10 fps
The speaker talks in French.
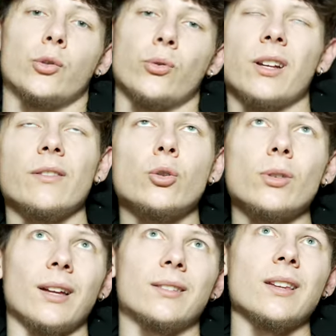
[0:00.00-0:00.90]
Je vous invite
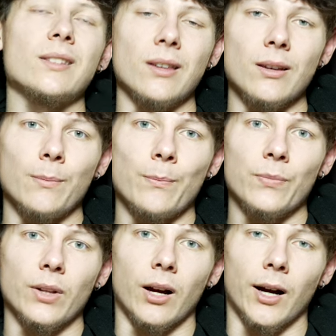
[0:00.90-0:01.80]
juste à tester,
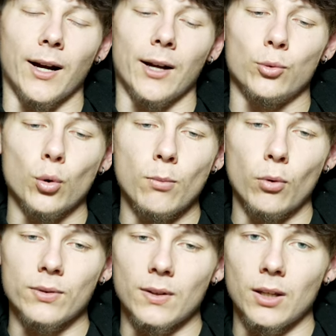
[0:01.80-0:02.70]
à
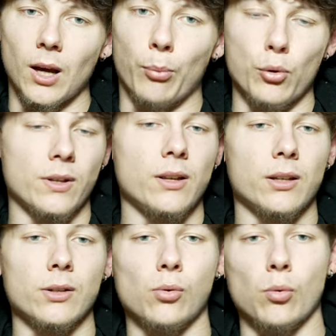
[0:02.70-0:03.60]
demander, à poser des
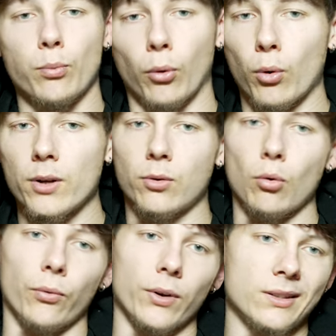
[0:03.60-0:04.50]
questions, pourquoi est-ce
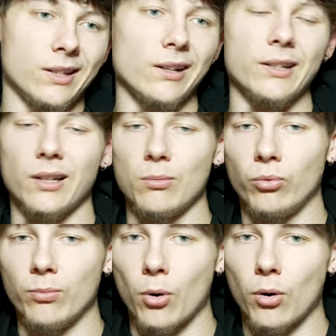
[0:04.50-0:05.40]
qu'on fait tel et tel
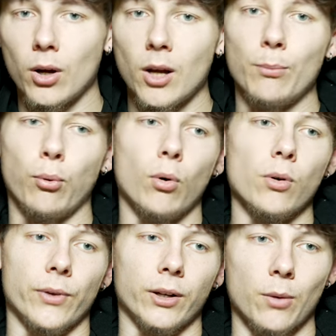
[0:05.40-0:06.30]
mouvement, pourquoi
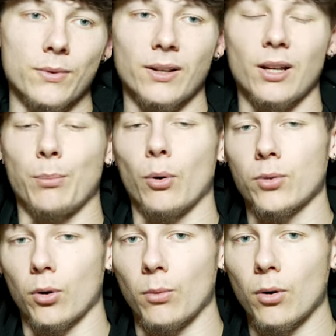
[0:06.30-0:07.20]
on le fait comme ça et pas
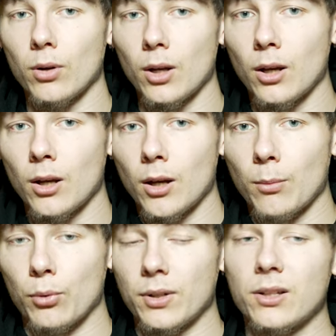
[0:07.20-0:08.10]
autrement.
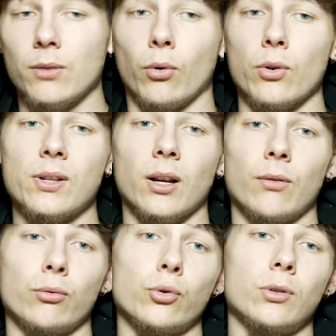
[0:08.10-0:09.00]
Peut-être qu'ils vont réussir
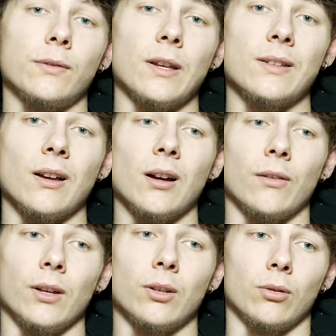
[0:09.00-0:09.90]
à vous justifier ça
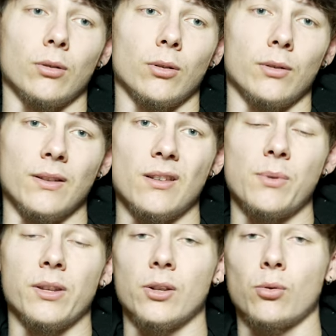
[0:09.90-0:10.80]
avec euh, des
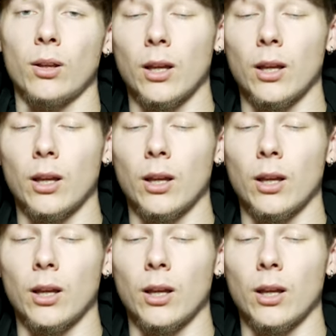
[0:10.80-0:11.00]
explications